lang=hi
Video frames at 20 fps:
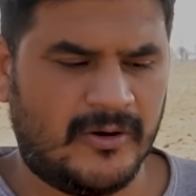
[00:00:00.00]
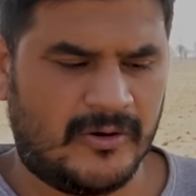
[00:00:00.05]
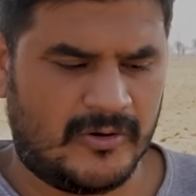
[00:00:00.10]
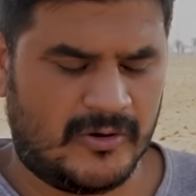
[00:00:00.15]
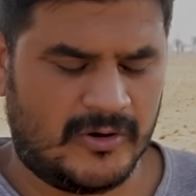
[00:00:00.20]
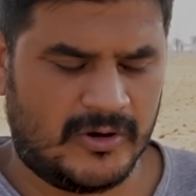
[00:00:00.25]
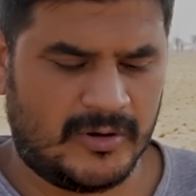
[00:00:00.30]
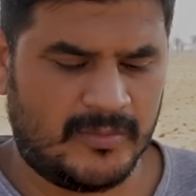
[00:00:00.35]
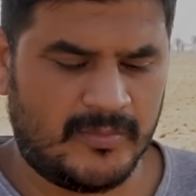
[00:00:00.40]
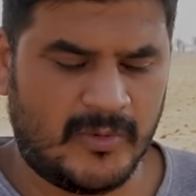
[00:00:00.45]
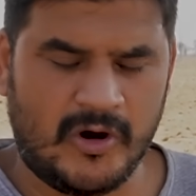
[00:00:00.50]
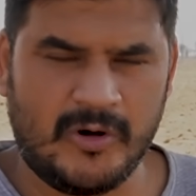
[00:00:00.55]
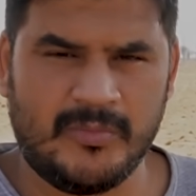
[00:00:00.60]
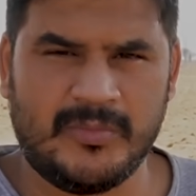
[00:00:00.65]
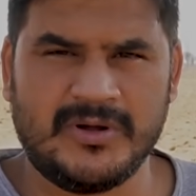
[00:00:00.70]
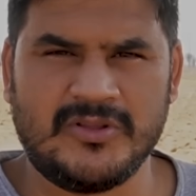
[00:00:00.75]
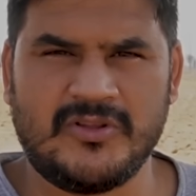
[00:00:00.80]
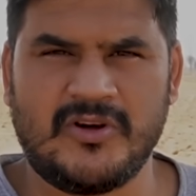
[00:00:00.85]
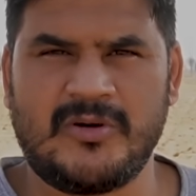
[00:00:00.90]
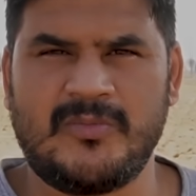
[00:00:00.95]
और
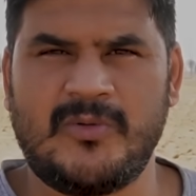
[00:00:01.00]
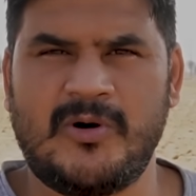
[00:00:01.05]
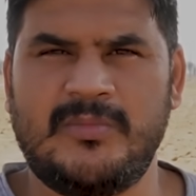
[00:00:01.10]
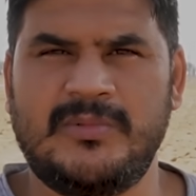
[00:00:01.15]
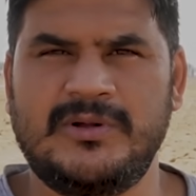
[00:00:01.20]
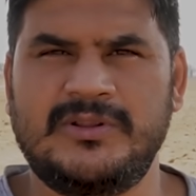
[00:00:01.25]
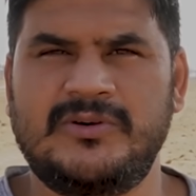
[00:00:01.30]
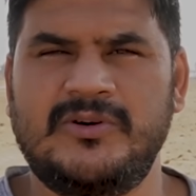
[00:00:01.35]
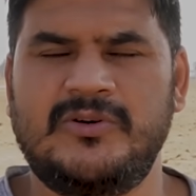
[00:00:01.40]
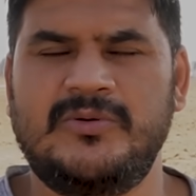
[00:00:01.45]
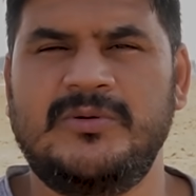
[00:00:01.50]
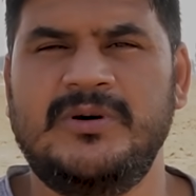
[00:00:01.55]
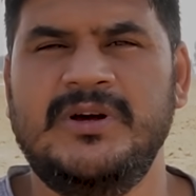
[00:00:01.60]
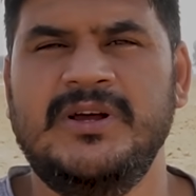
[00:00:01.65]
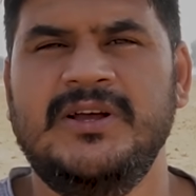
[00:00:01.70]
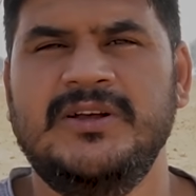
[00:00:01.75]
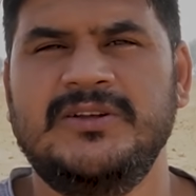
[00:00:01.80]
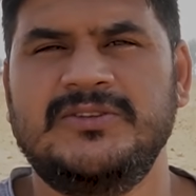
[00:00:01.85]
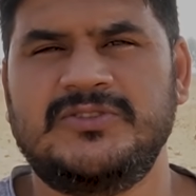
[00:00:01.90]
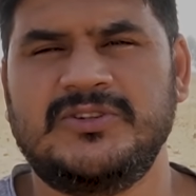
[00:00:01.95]
मोहम्मद और मोहम्मद को
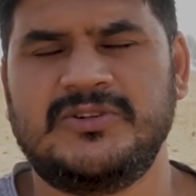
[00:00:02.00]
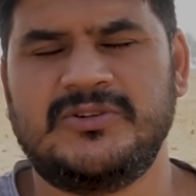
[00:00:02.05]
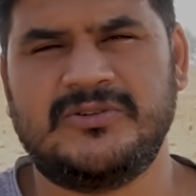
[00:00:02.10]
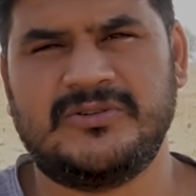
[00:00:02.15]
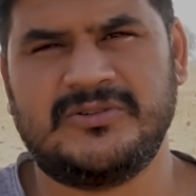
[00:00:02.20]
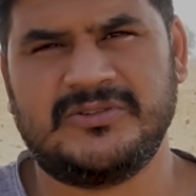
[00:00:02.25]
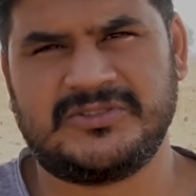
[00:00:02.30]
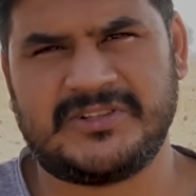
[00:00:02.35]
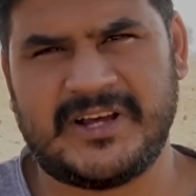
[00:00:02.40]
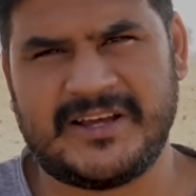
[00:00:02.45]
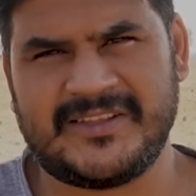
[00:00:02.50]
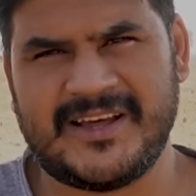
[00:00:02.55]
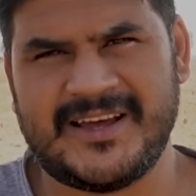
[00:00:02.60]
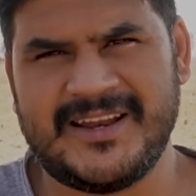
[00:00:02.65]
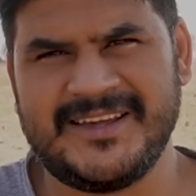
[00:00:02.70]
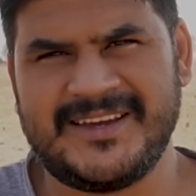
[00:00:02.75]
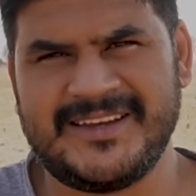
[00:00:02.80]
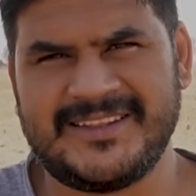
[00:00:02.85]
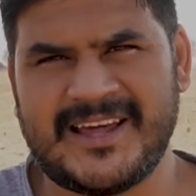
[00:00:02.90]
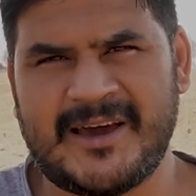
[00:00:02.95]
जो
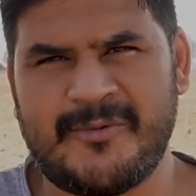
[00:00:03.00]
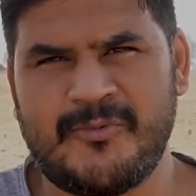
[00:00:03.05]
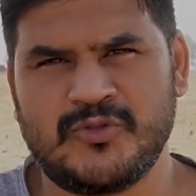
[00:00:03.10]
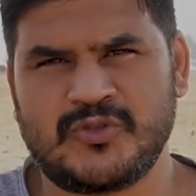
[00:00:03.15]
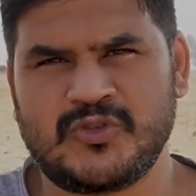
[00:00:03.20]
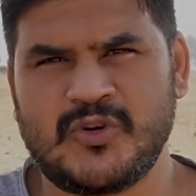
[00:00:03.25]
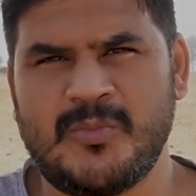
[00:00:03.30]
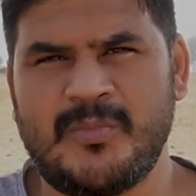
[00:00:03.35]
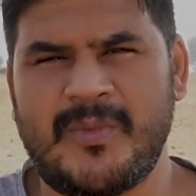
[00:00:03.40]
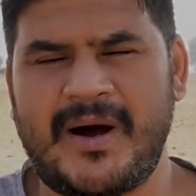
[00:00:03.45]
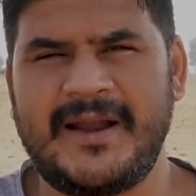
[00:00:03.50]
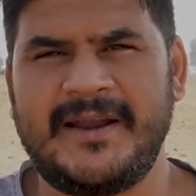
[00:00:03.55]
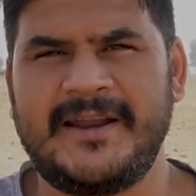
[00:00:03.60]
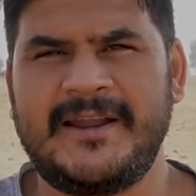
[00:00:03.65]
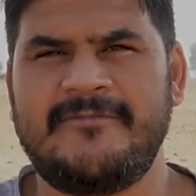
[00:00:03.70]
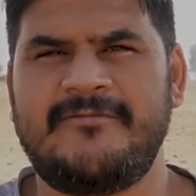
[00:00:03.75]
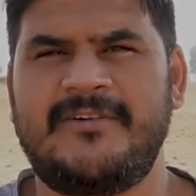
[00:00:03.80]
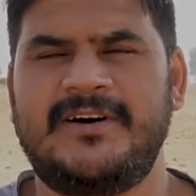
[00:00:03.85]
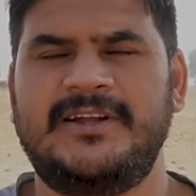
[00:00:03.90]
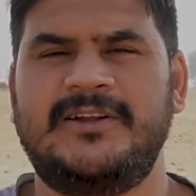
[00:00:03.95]
सैतानी किताब उसको
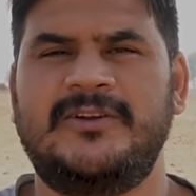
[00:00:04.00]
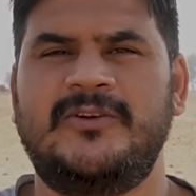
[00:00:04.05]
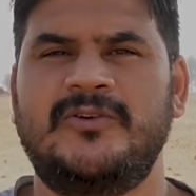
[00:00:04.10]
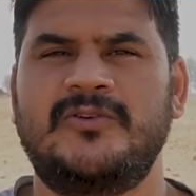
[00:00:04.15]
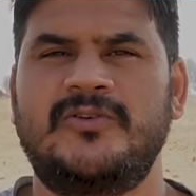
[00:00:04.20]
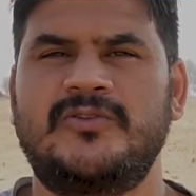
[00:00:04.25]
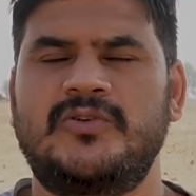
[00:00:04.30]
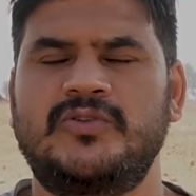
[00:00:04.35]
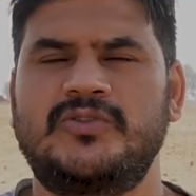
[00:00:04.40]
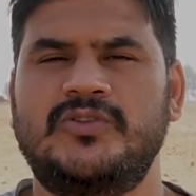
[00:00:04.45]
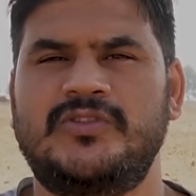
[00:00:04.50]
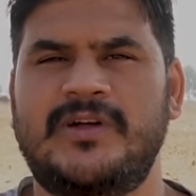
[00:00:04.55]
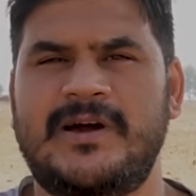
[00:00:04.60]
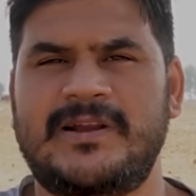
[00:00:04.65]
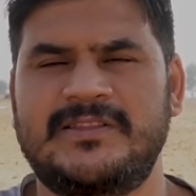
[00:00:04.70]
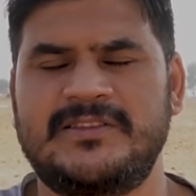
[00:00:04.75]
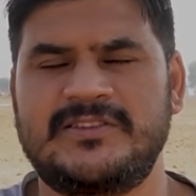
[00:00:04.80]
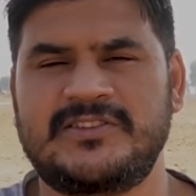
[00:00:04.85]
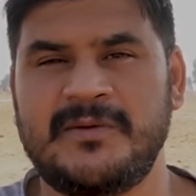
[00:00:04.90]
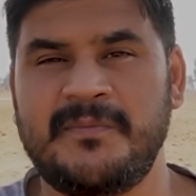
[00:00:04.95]
मानने वाले लोगों को तो
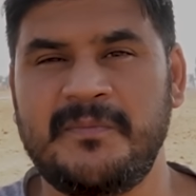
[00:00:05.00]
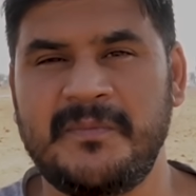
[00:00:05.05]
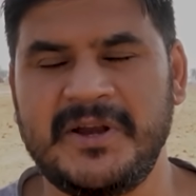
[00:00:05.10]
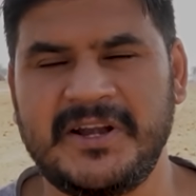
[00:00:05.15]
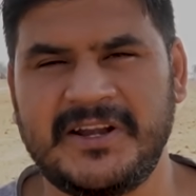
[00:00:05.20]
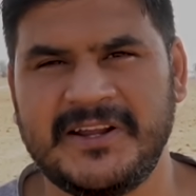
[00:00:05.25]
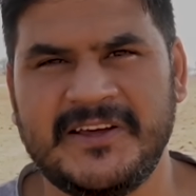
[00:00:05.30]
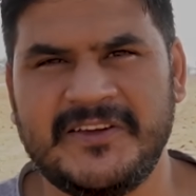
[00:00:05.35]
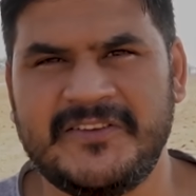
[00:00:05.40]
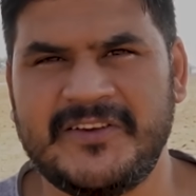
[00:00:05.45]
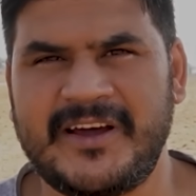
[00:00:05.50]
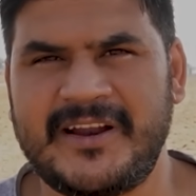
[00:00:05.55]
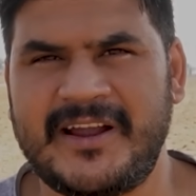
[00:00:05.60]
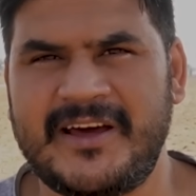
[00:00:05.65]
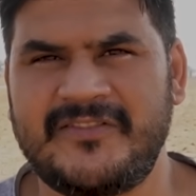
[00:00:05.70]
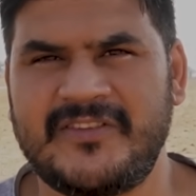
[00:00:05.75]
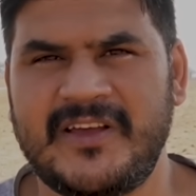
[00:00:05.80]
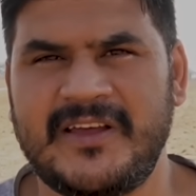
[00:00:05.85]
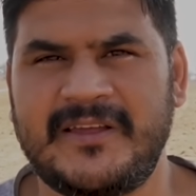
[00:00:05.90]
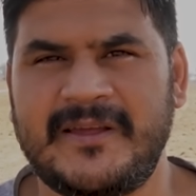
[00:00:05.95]
धरती से मिट ही
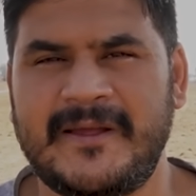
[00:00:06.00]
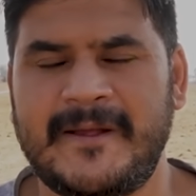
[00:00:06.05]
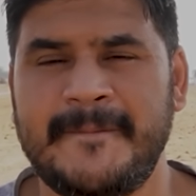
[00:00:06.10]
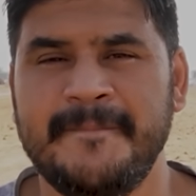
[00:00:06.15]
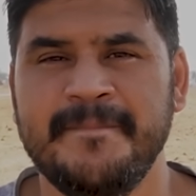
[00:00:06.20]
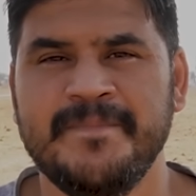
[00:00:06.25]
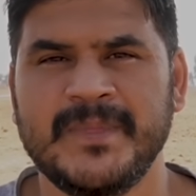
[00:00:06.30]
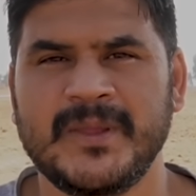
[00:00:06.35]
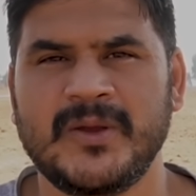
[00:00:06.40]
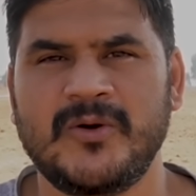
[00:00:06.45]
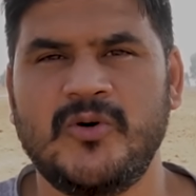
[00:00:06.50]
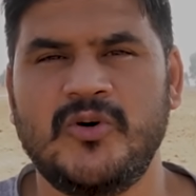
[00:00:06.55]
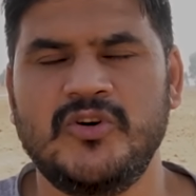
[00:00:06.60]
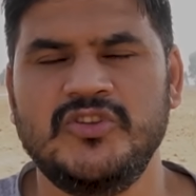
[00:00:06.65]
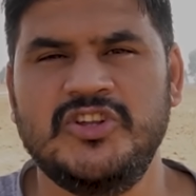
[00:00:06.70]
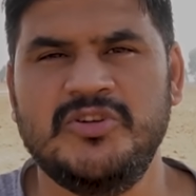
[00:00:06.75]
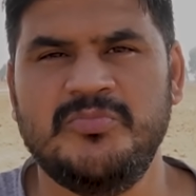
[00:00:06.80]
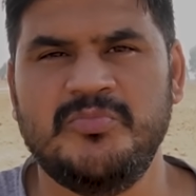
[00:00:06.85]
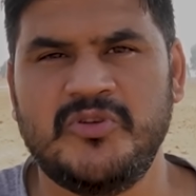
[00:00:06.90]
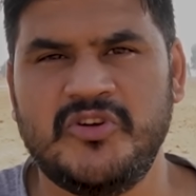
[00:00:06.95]
जाना चाहिए
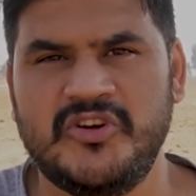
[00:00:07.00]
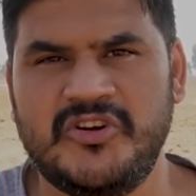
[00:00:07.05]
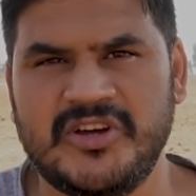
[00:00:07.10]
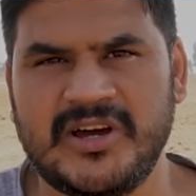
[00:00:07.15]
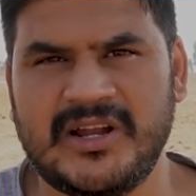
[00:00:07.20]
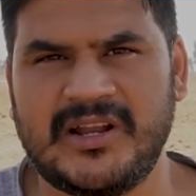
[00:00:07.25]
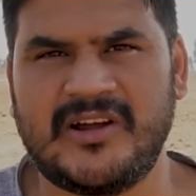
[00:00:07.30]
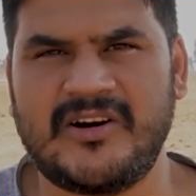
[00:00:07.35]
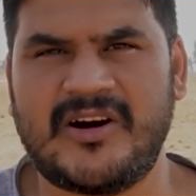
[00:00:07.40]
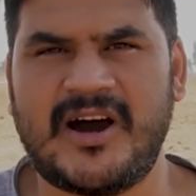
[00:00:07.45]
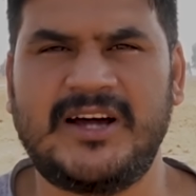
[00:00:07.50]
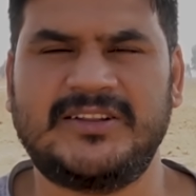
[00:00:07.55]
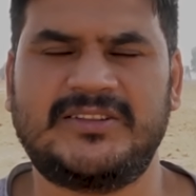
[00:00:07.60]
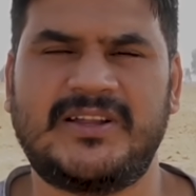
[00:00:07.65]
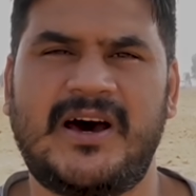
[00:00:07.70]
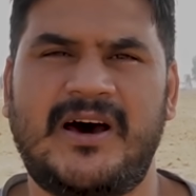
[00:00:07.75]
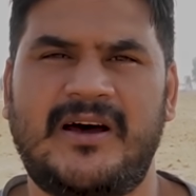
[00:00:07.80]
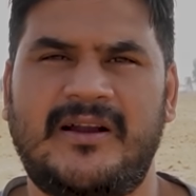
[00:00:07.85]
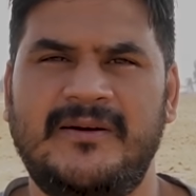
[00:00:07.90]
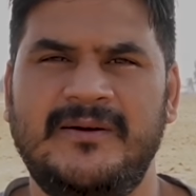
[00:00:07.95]
गोदी मीडिया
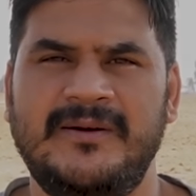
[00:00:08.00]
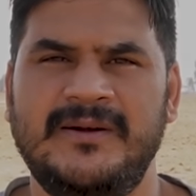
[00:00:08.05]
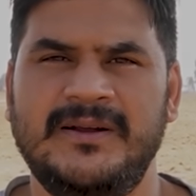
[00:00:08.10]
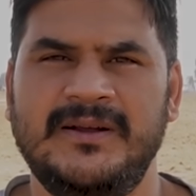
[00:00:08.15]
लगातार